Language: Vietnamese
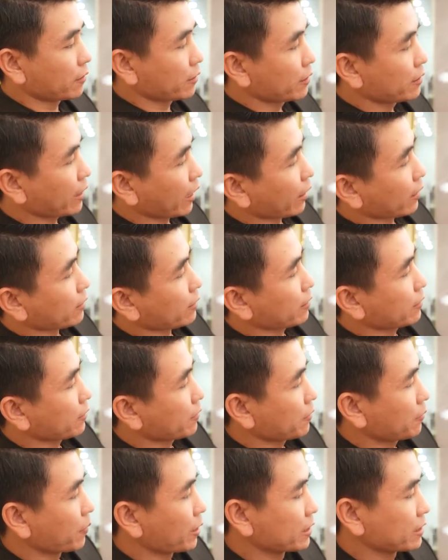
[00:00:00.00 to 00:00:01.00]
chữ nhật
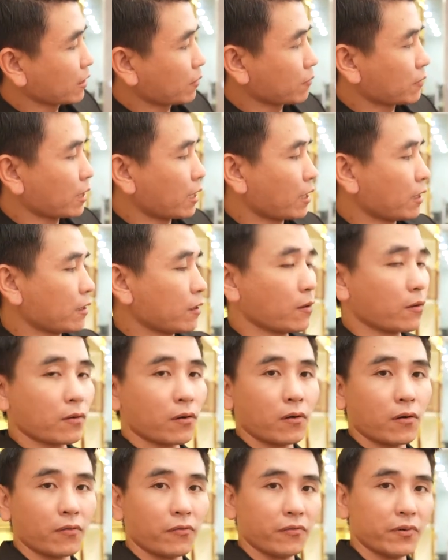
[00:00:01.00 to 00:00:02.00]
bên trong là
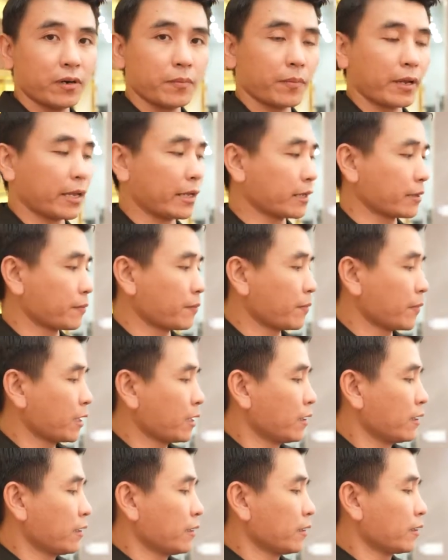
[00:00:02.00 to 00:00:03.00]
logo vương miện
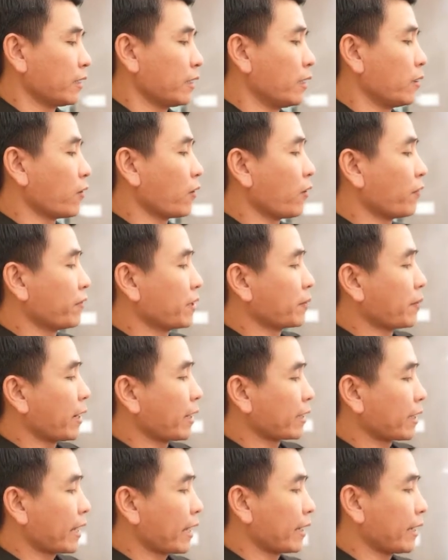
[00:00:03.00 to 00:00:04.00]
thì logo vương
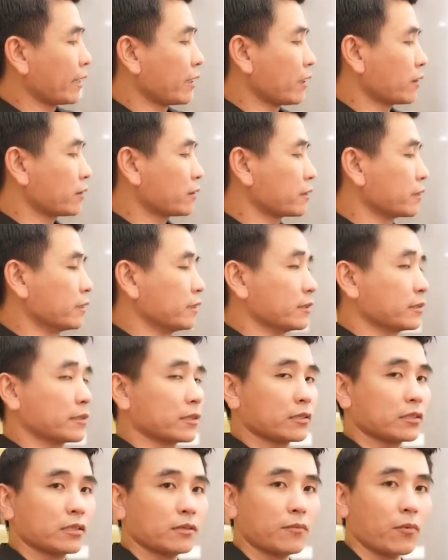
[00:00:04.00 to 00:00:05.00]
miện này nó tượng
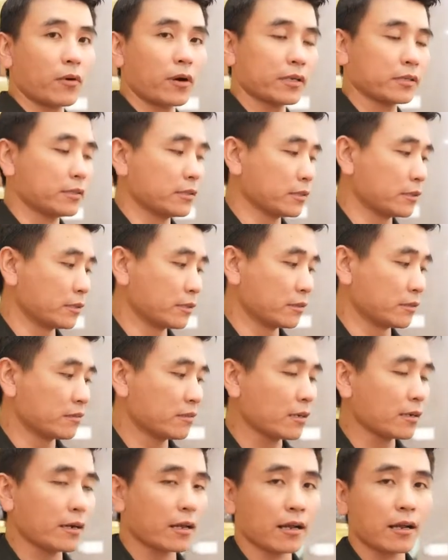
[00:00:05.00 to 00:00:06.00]
trưng cho một cái sự
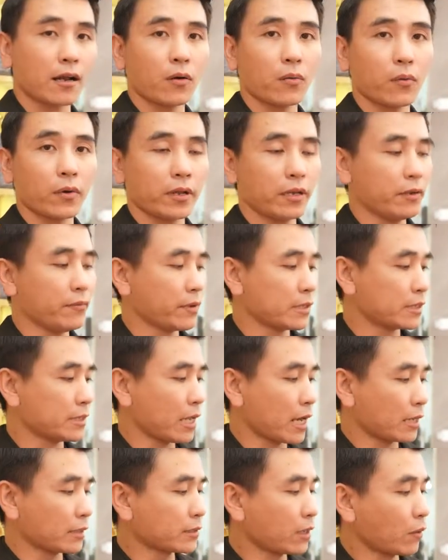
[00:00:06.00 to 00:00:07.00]
rất là cao quý và
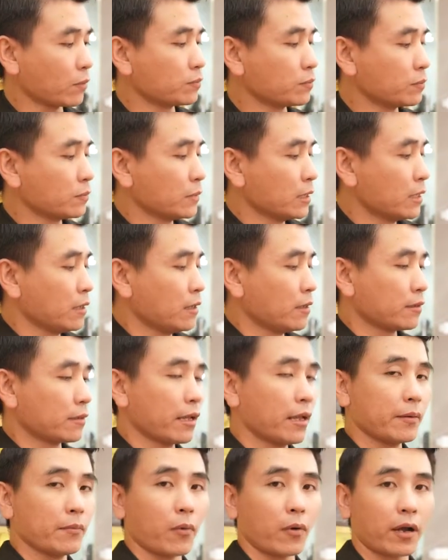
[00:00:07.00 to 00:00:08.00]
sang trọng
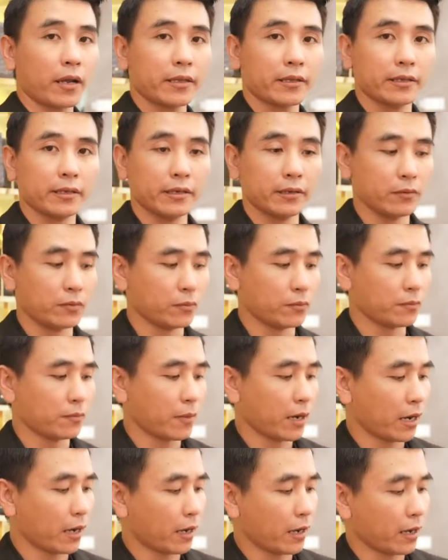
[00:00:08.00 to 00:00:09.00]
thế thì một cái điều
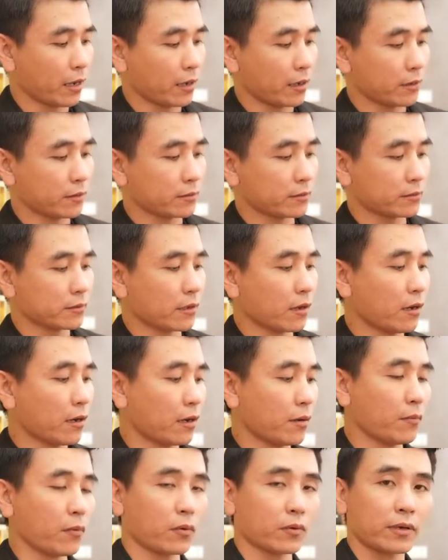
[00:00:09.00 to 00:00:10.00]
mà nó
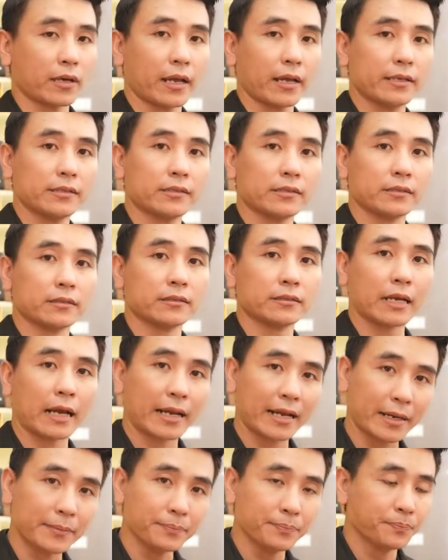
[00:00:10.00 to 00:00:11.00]
ở một cái sự
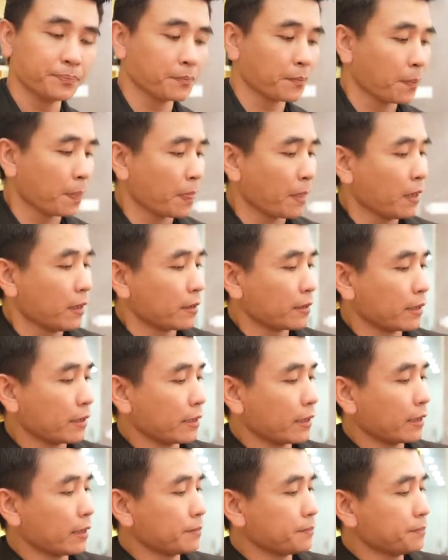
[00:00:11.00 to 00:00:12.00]
đẳng cấp
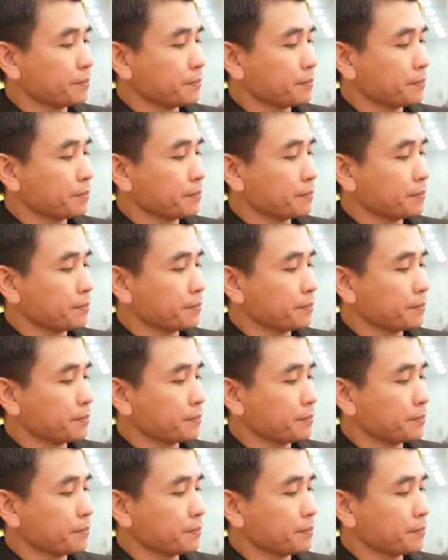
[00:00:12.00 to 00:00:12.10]
thì